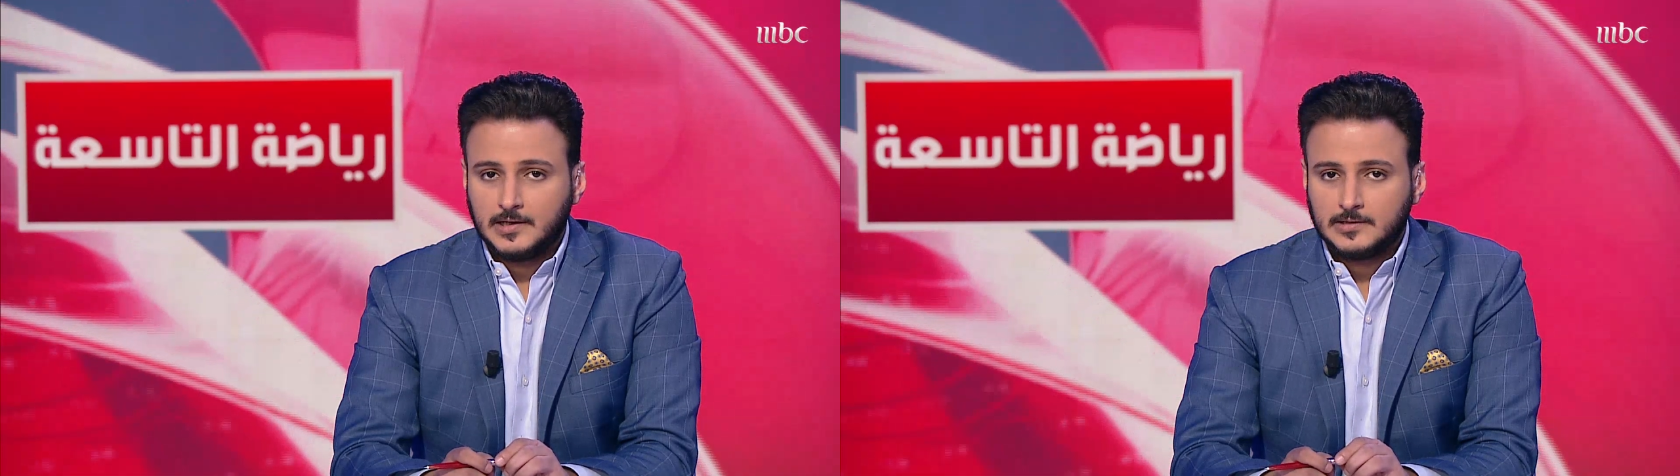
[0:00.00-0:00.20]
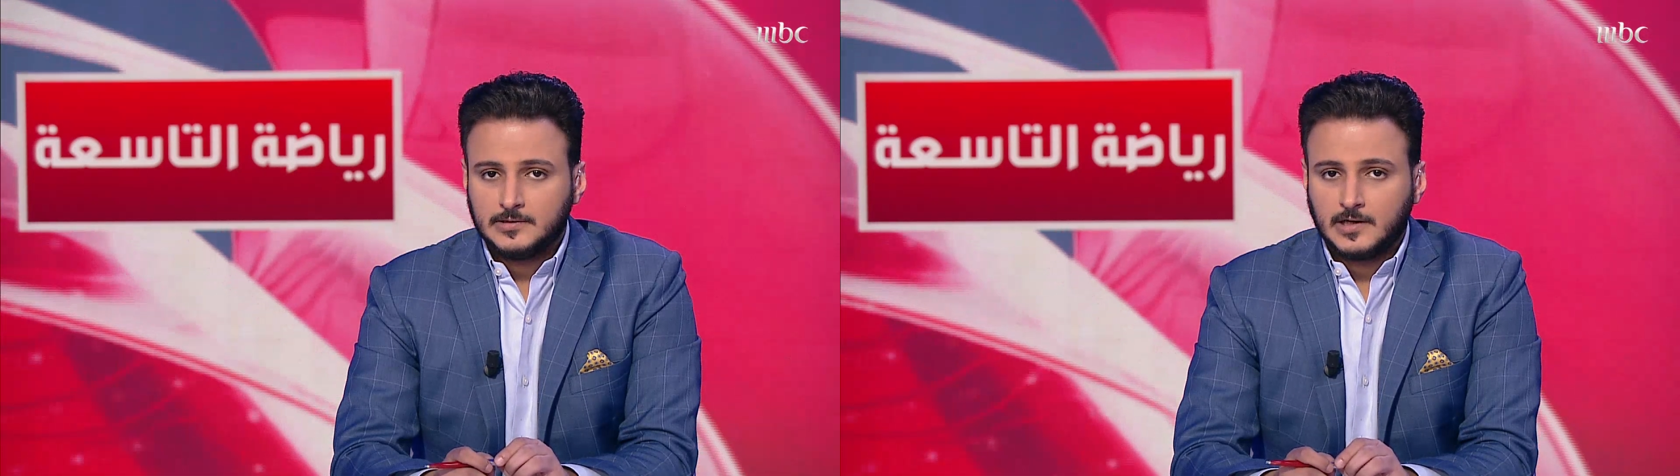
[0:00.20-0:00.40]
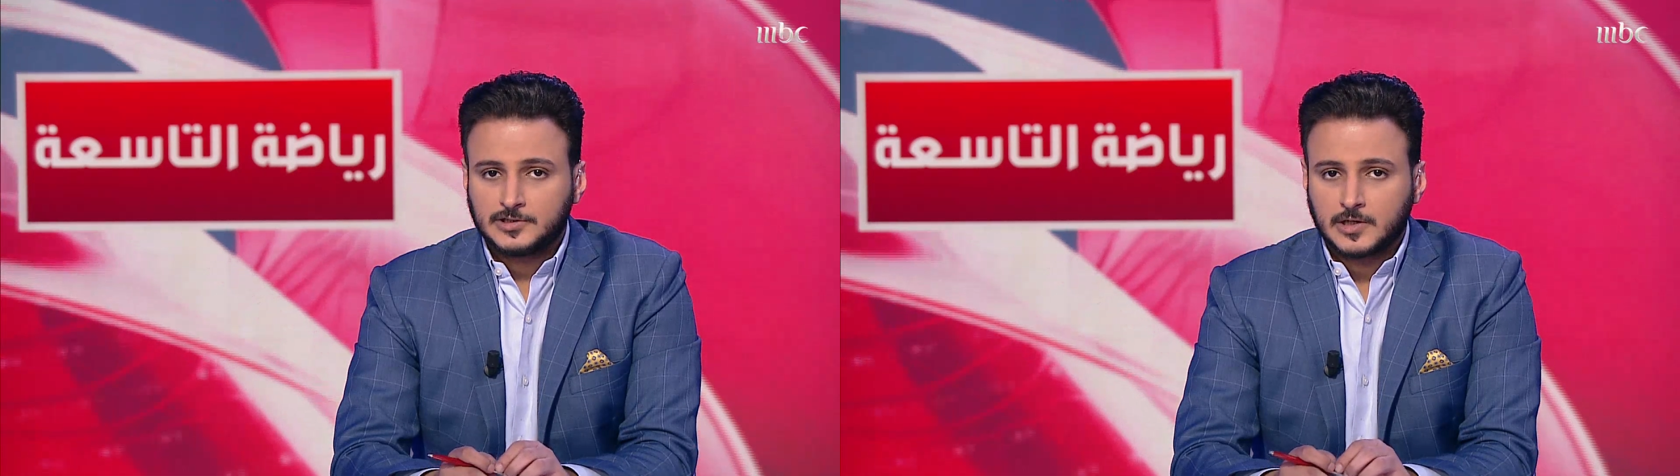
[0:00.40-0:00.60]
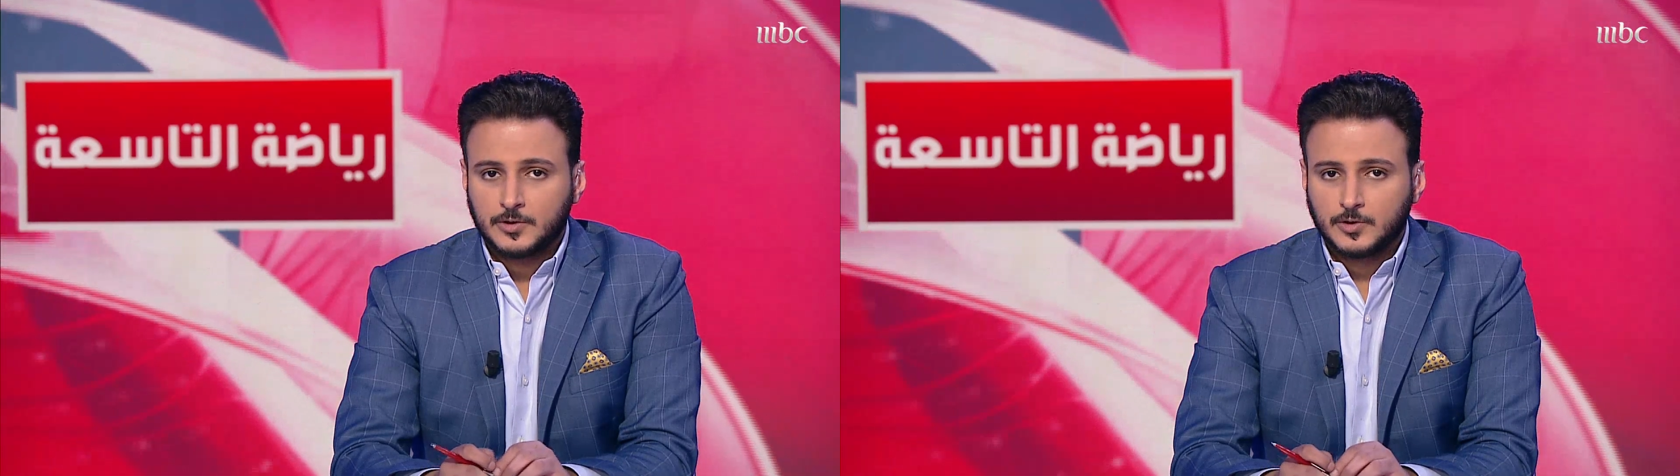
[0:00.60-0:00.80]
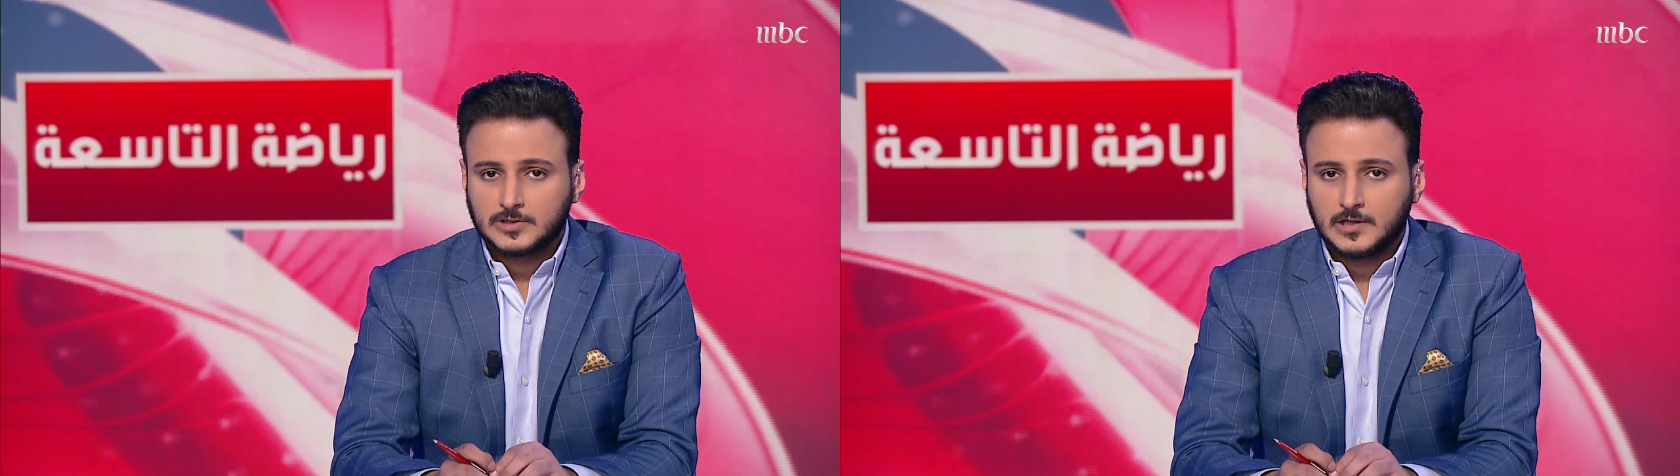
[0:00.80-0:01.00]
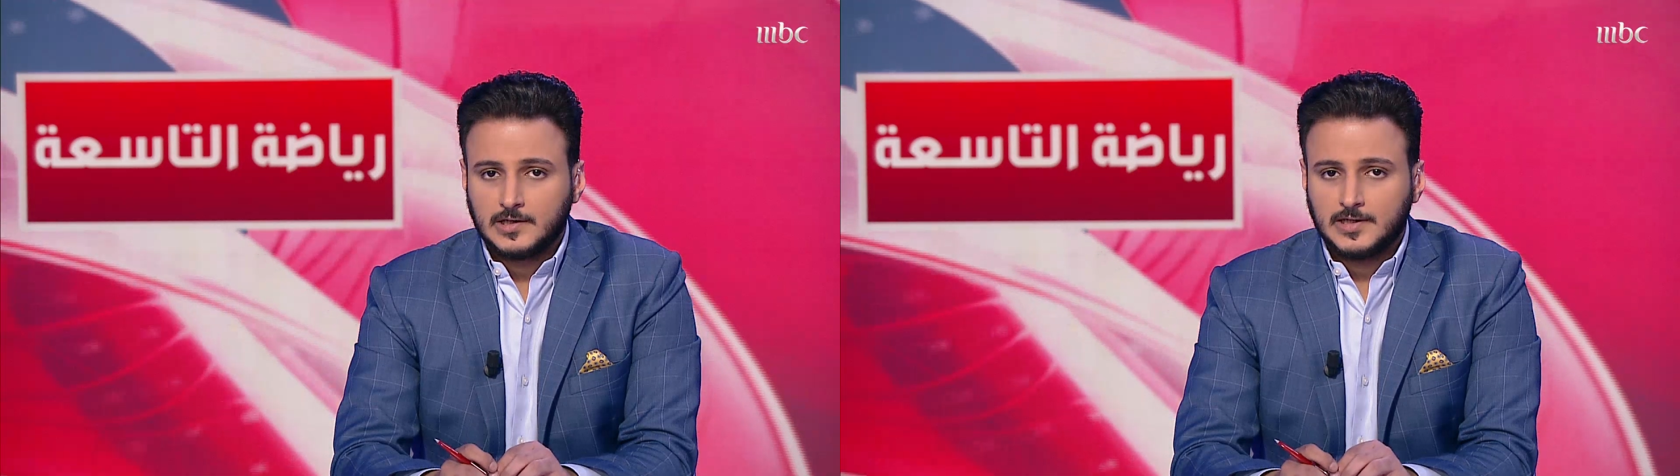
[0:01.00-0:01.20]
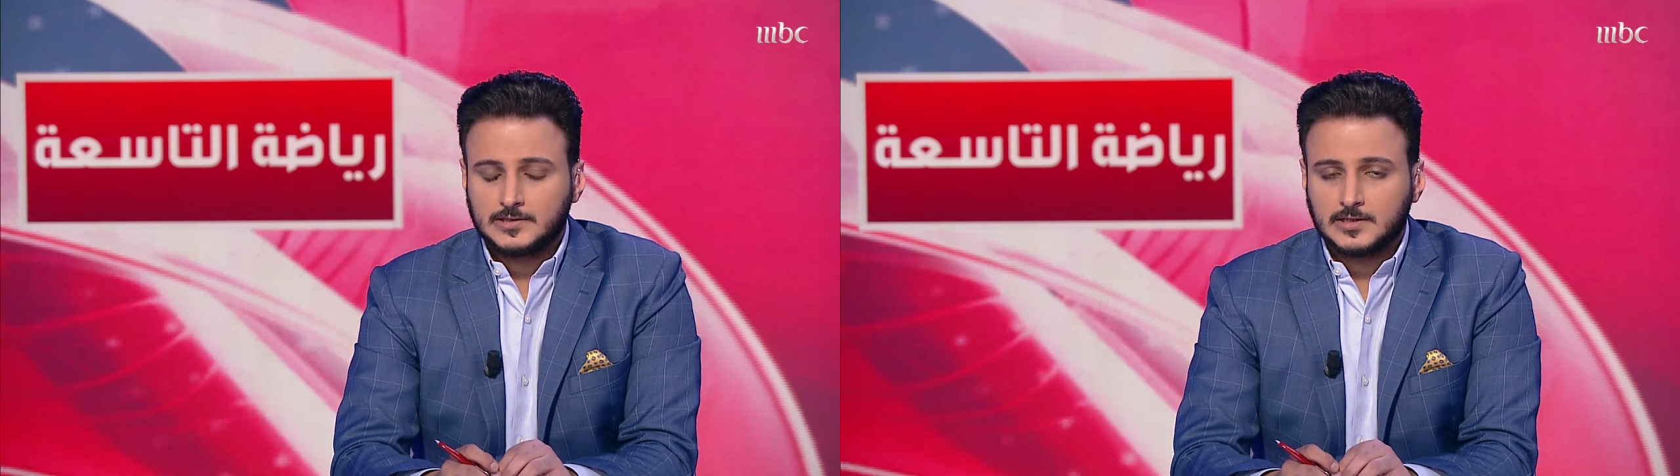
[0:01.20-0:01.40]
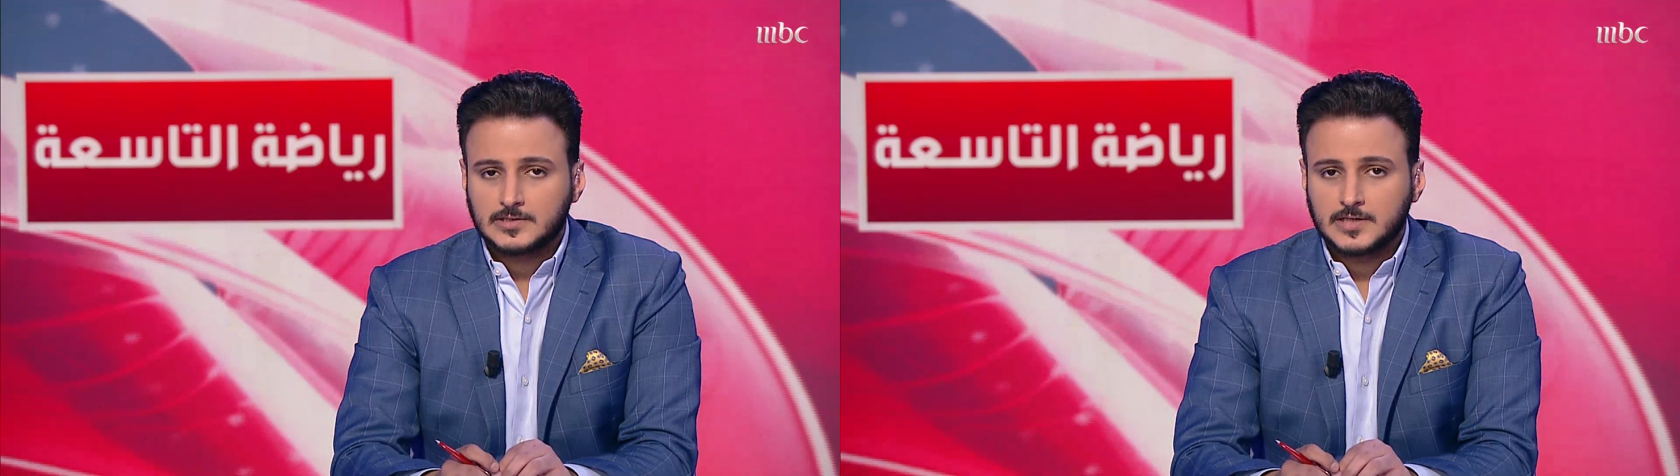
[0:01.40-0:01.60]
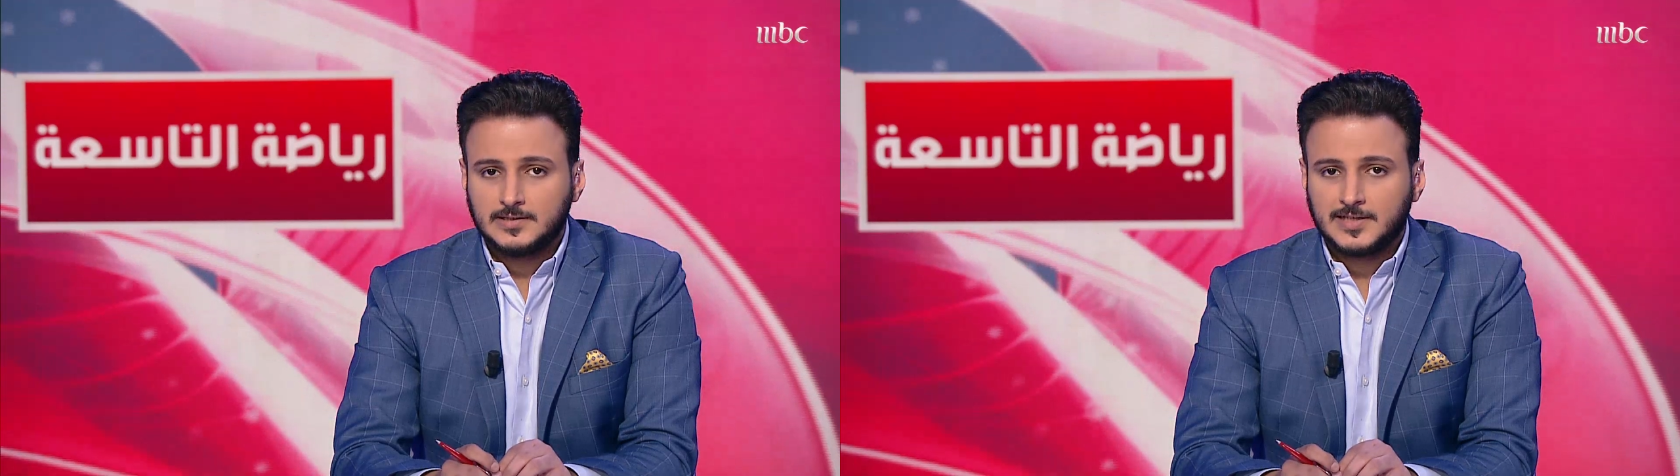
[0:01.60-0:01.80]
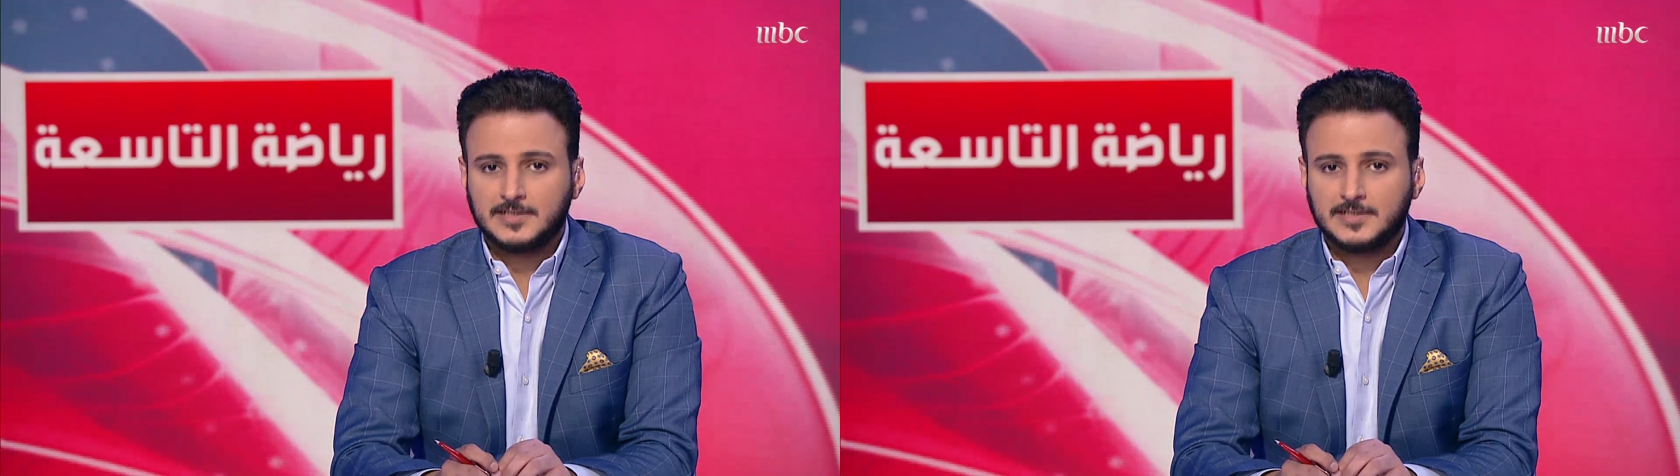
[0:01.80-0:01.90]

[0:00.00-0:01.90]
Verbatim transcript: 11 نقطة ليتصدر